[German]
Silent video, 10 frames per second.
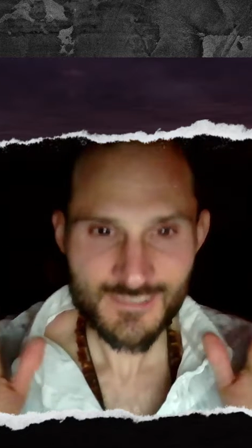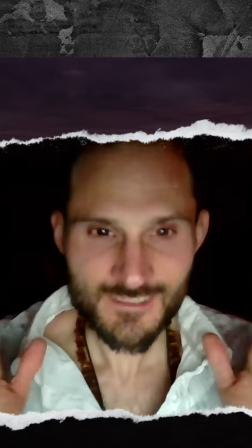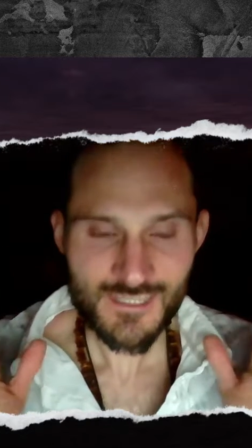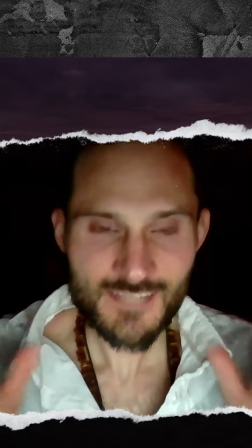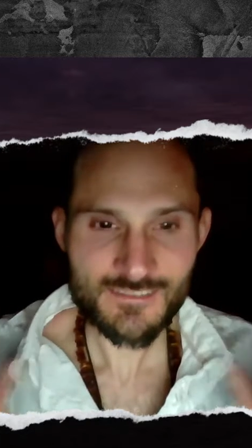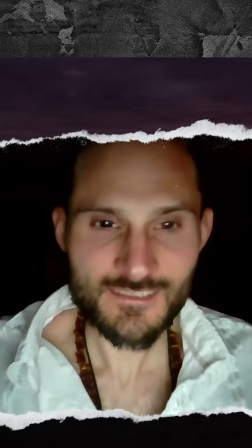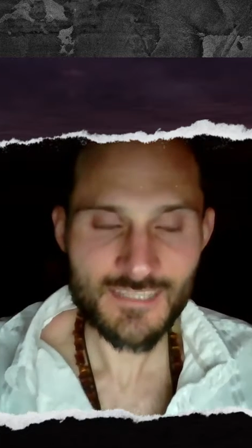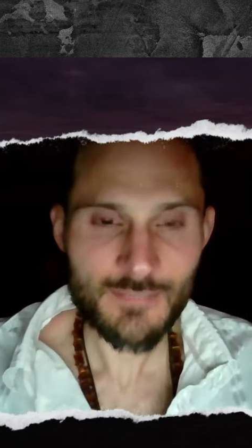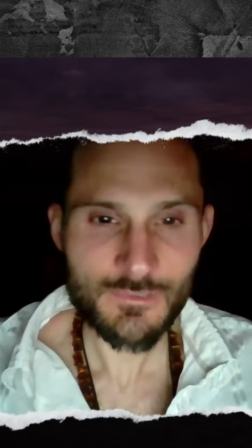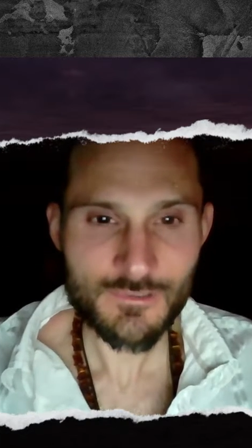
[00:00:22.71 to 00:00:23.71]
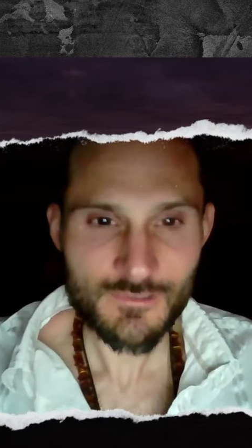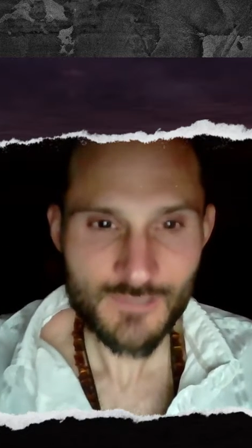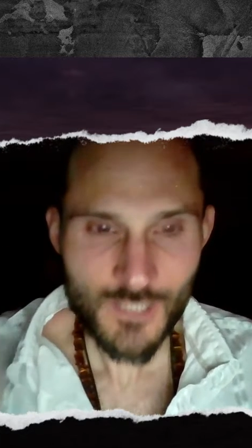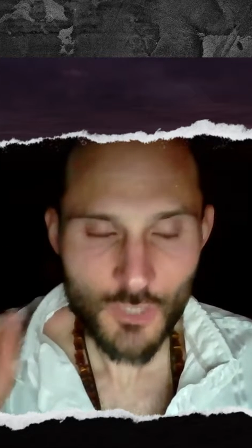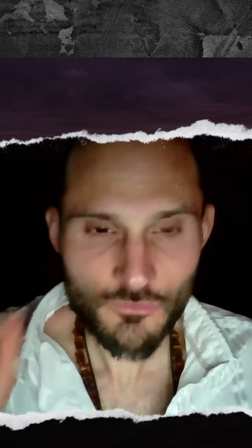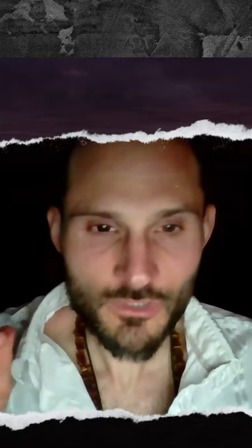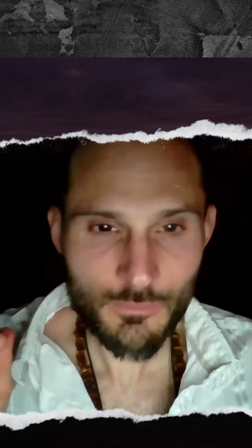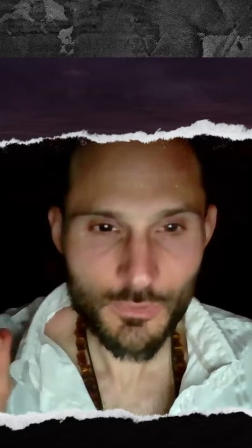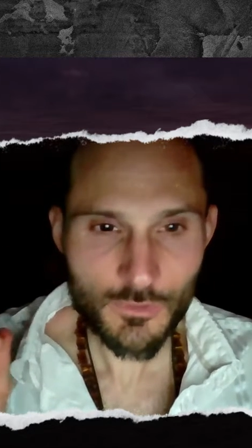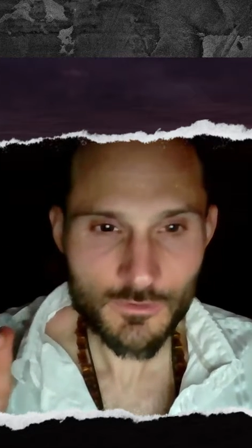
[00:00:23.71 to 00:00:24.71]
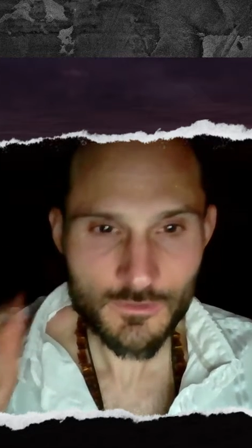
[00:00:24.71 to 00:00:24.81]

Ganz knapp auf den Punkt.